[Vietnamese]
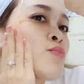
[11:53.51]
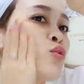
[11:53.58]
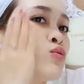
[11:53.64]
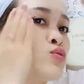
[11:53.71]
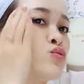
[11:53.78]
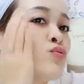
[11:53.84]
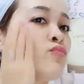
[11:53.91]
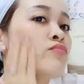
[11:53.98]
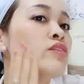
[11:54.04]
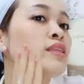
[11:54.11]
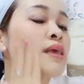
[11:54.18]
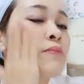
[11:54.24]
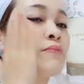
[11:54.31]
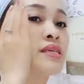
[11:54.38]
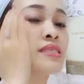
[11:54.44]
bổ sung
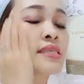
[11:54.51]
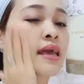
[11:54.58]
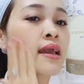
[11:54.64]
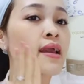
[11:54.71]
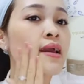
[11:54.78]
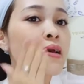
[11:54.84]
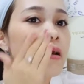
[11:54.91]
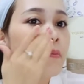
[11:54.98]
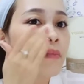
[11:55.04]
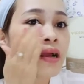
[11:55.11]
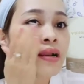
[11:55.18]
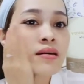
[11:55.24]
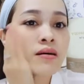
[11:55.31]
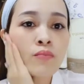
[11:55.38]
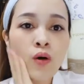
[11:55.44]
vitamin C
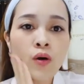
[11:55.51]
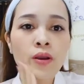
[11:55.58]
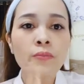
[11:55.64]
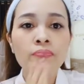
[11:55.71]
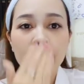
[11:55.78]
bằng đường bôi